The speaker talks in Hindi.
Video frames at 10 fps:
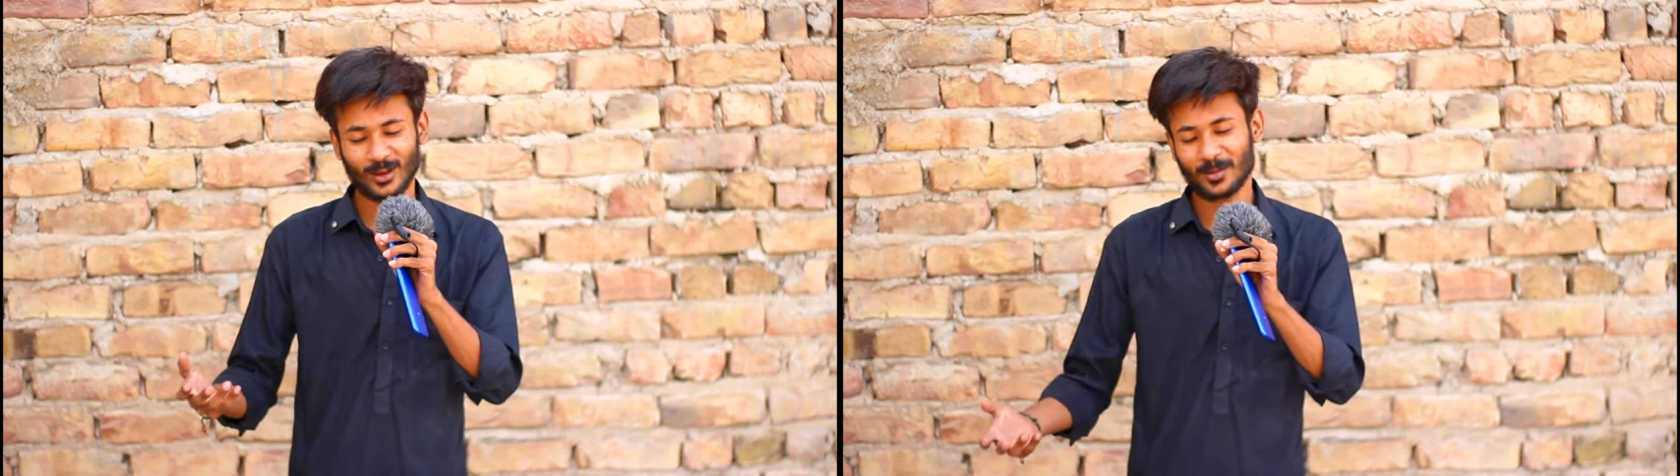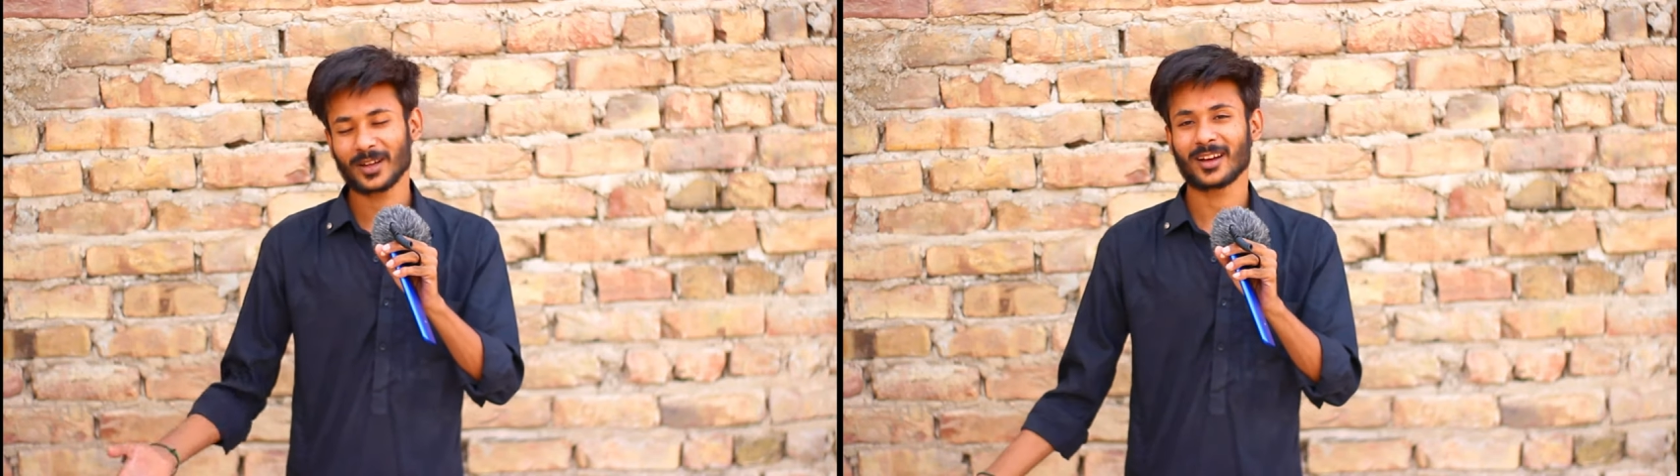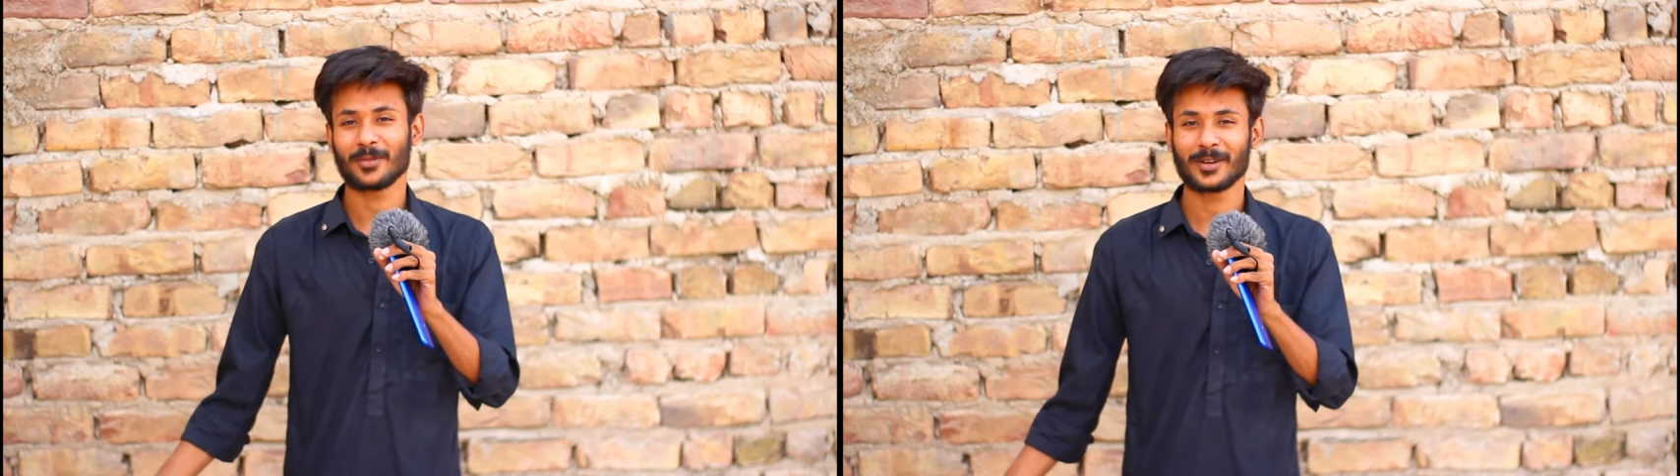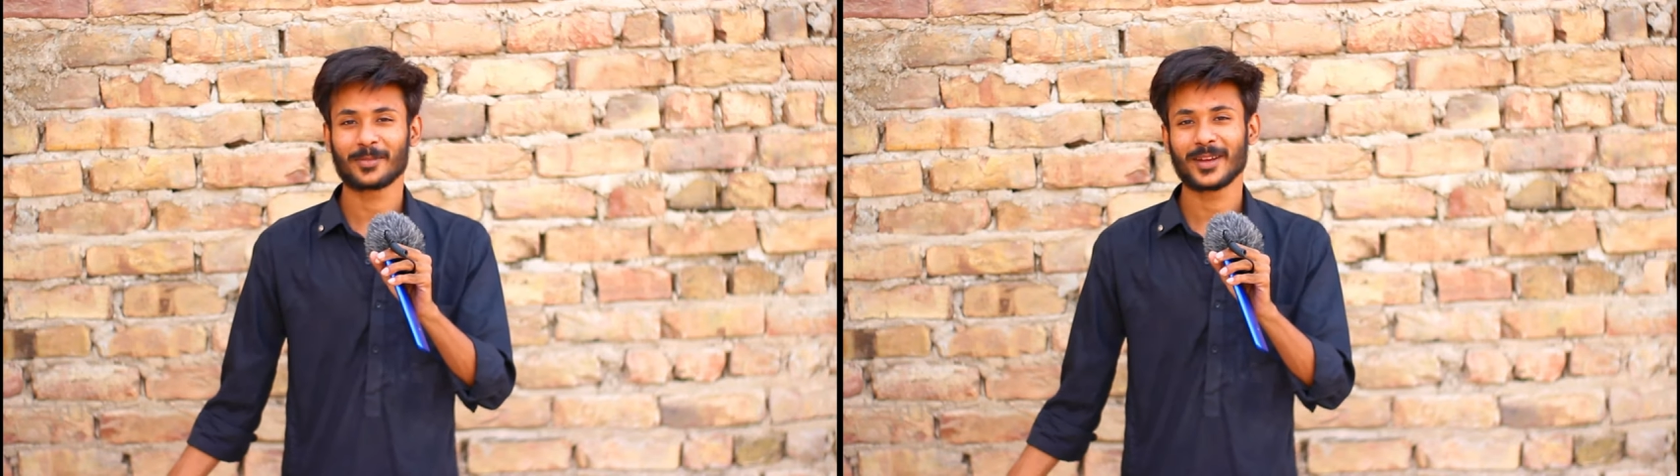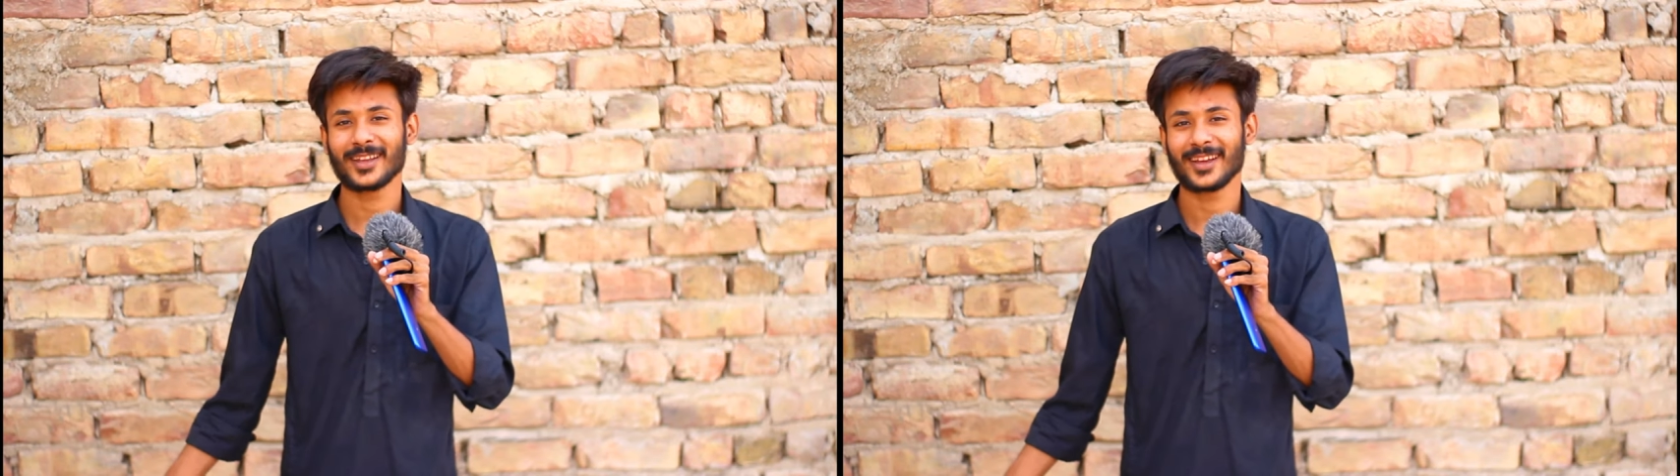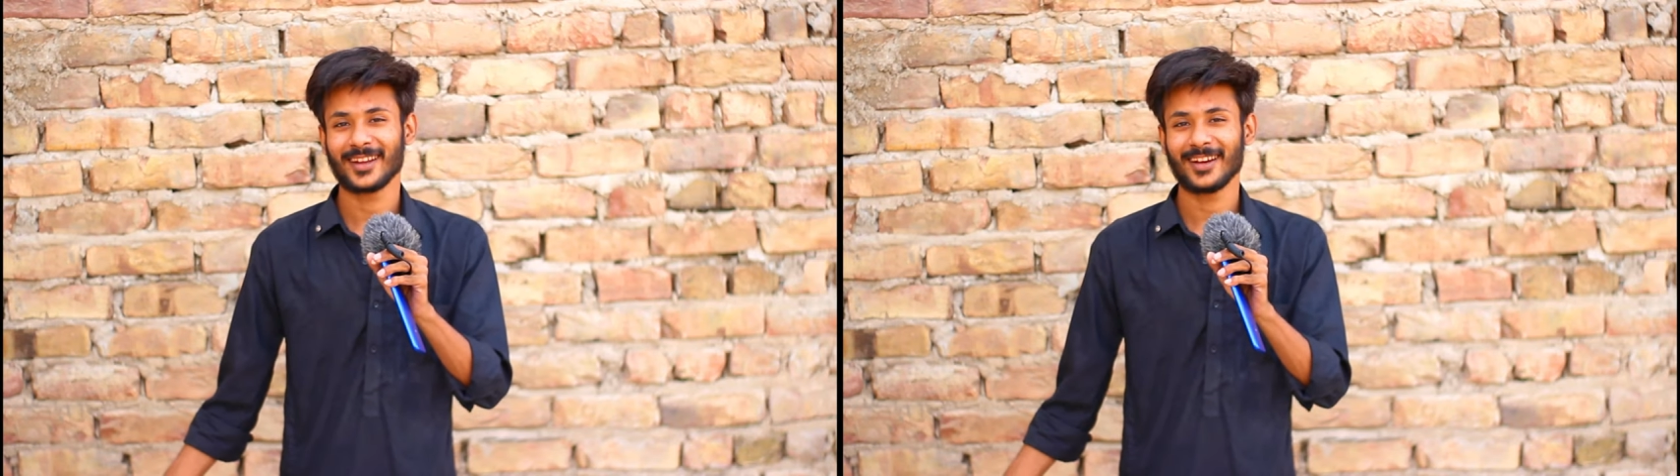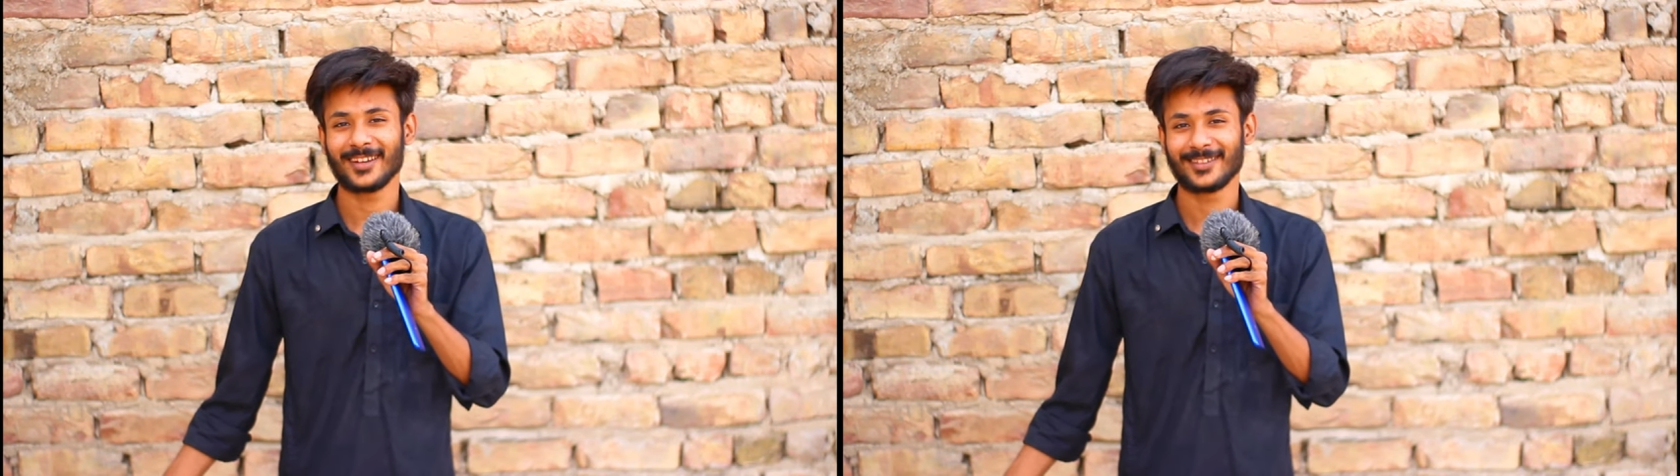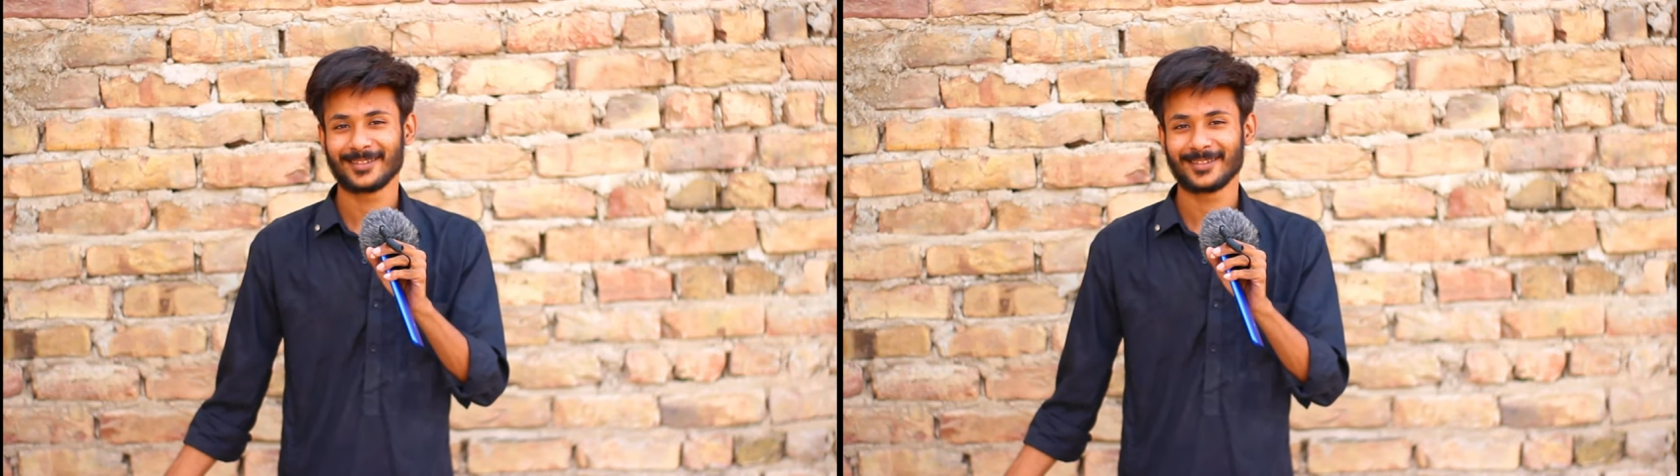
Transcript: तो हमें कवर में ही है ना